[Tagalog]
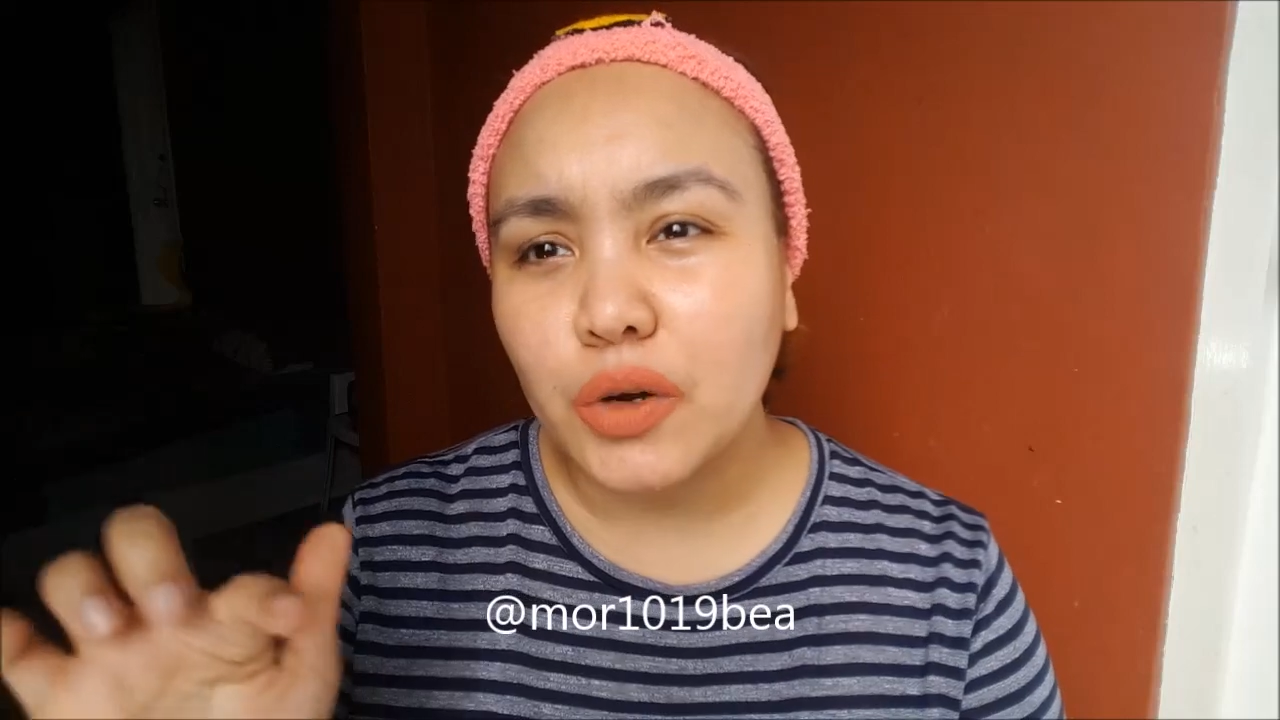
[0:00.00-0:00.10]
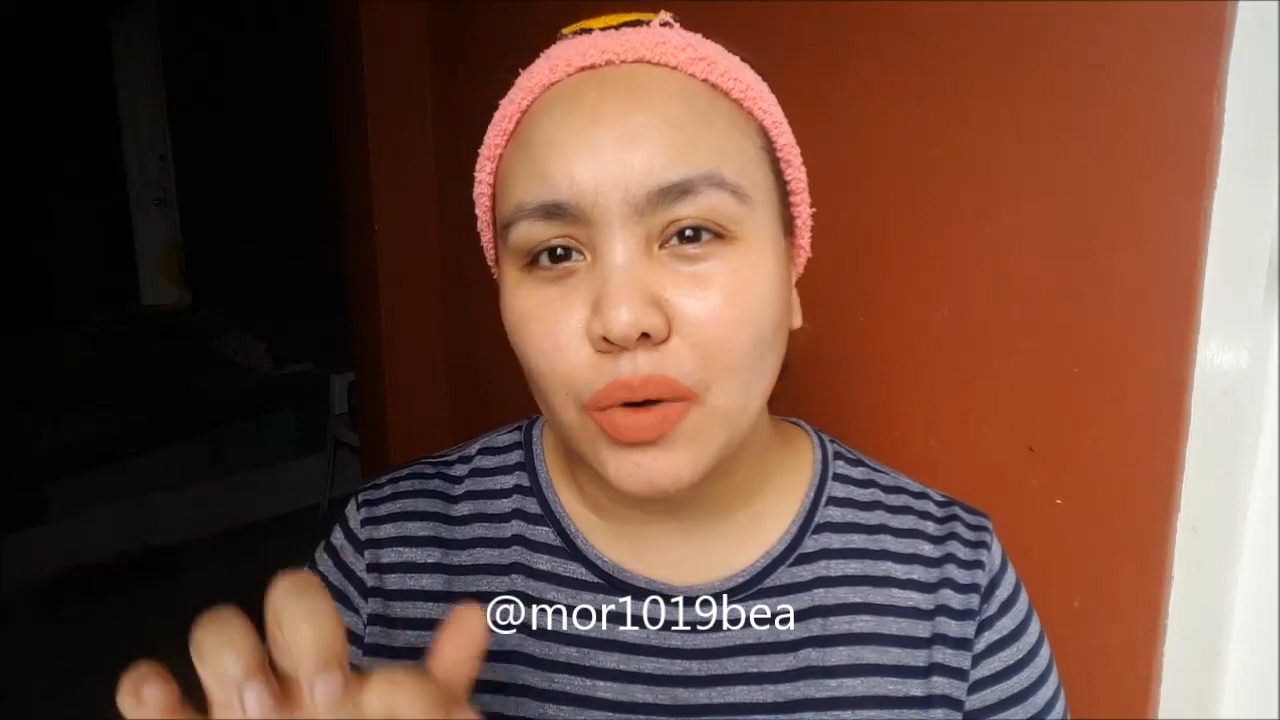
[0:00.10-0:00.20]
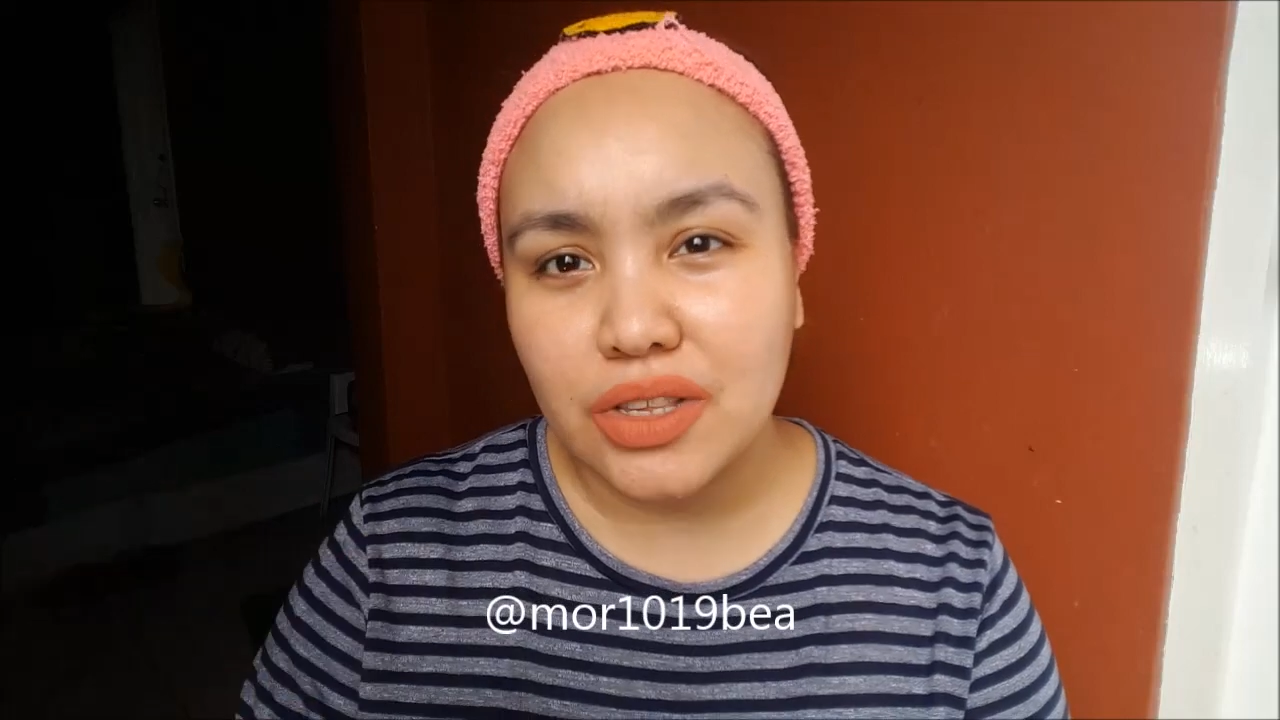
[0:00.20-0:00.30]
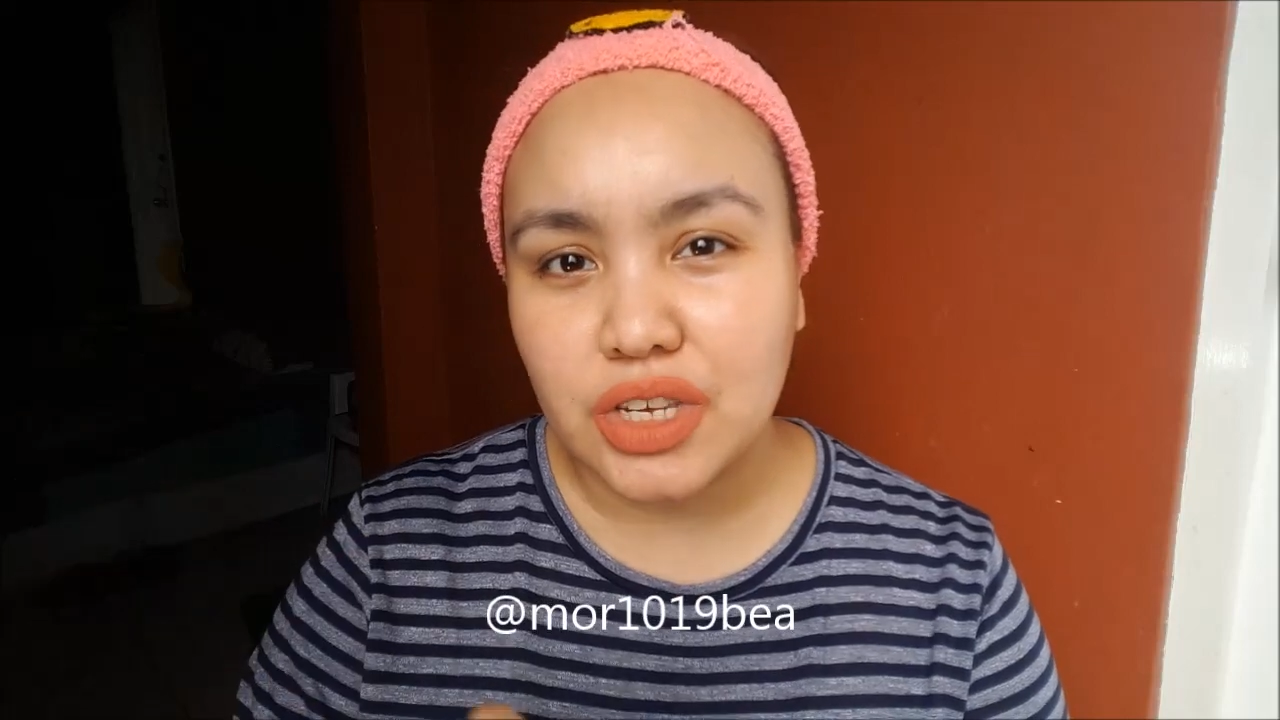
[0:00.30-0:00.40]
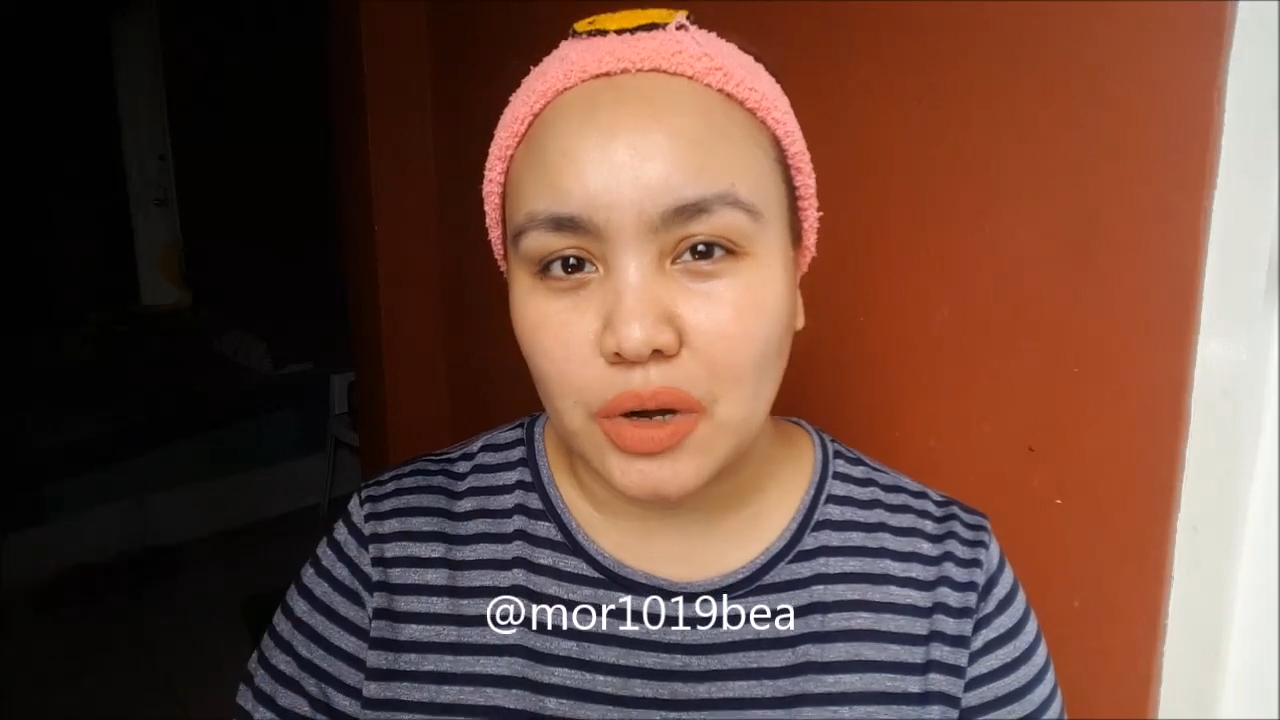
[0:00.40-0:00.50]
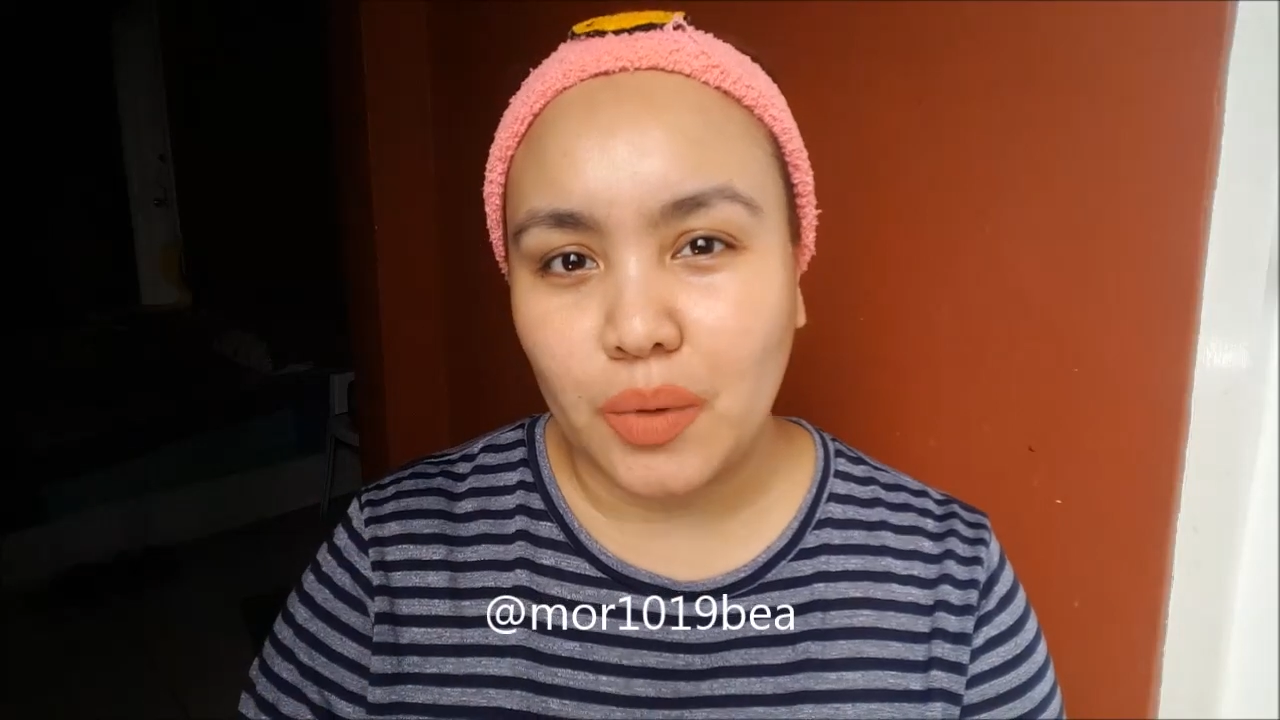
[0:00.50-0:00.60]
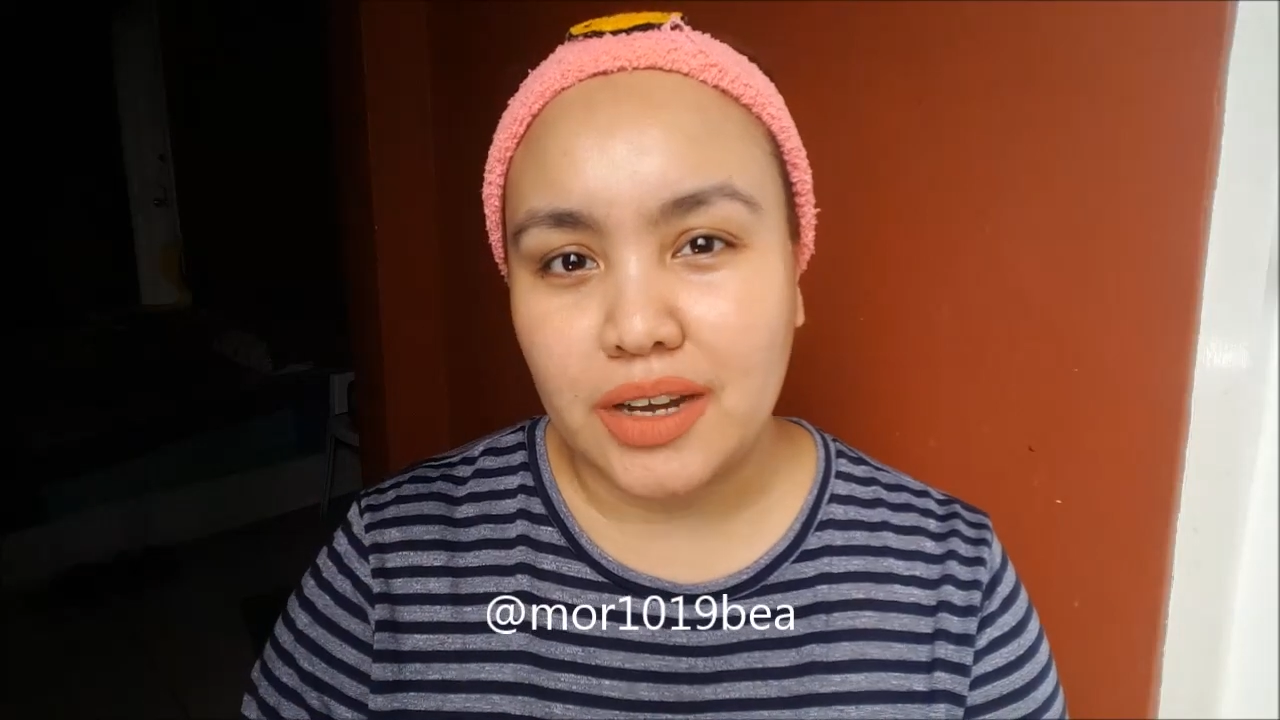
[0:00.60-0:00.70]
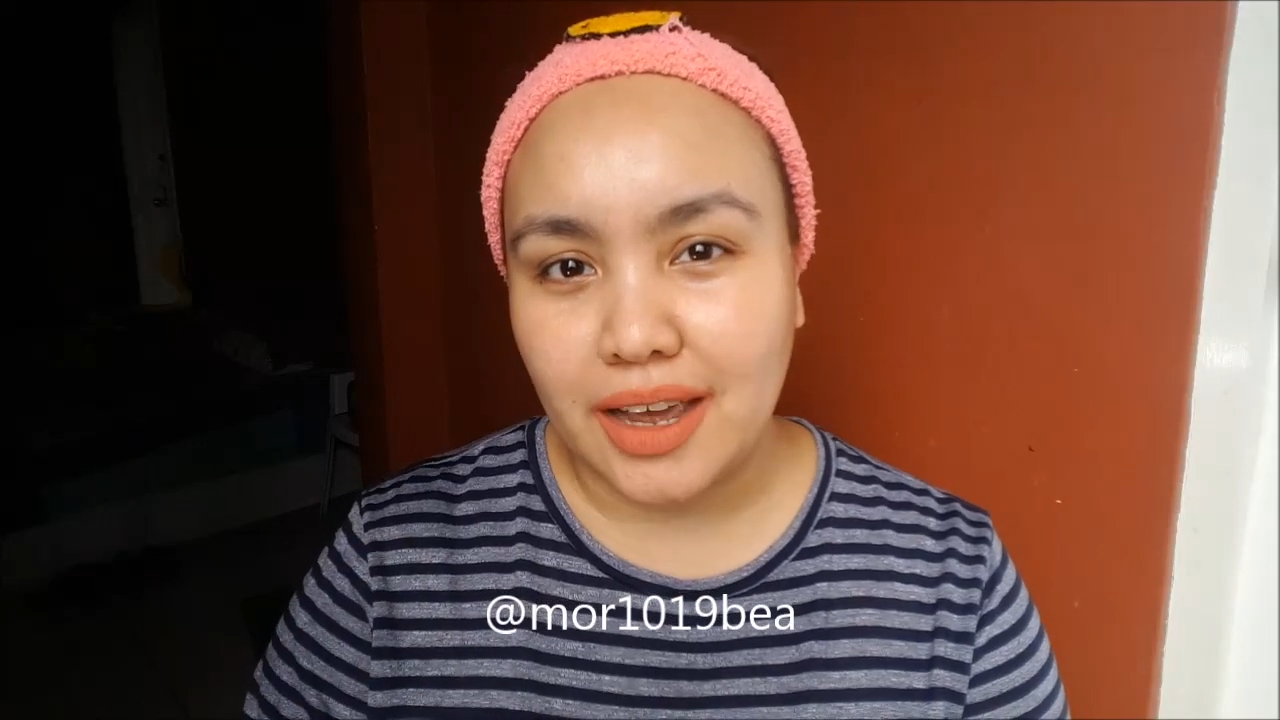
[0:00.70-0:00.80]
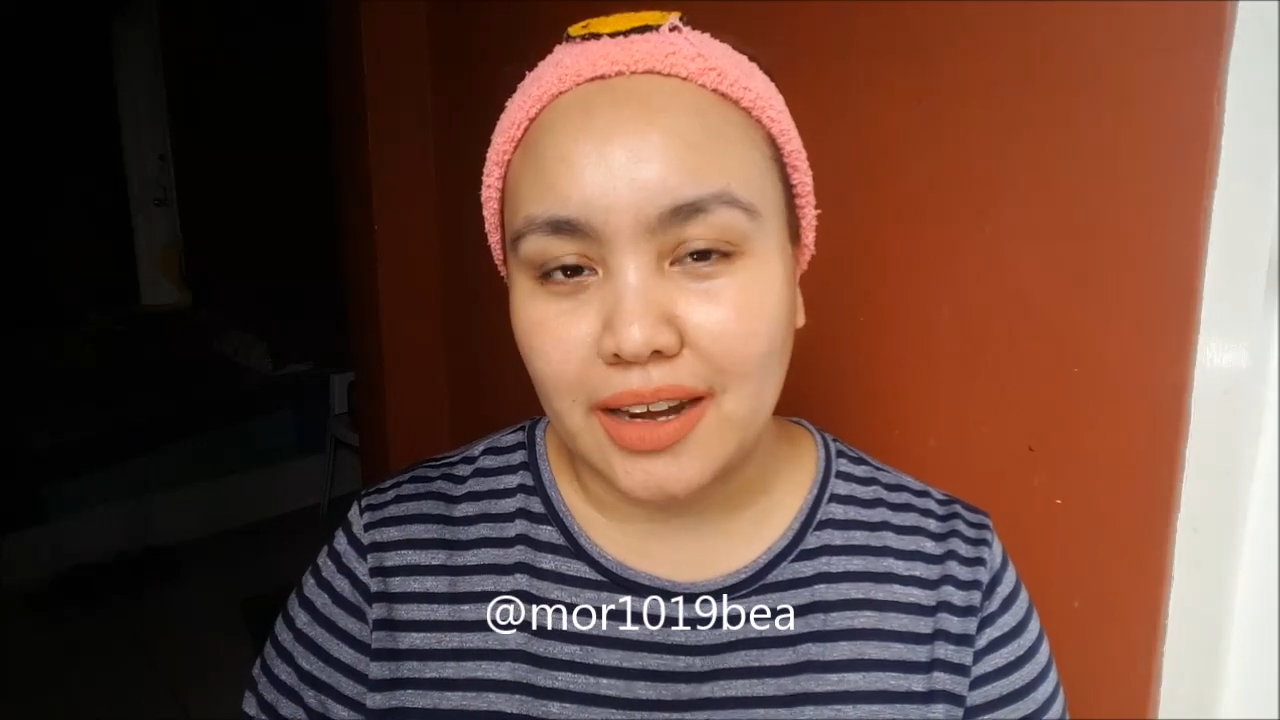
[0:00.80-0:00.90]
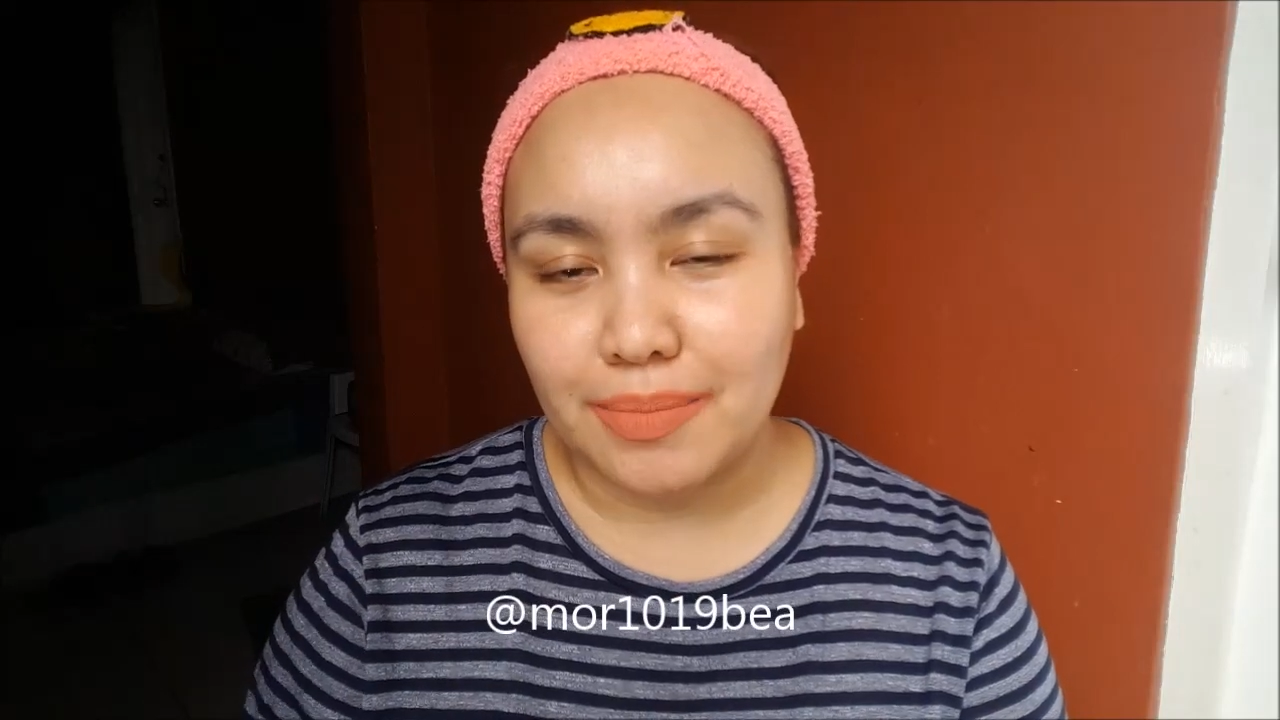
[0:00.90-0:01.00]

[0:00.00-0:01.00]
1019?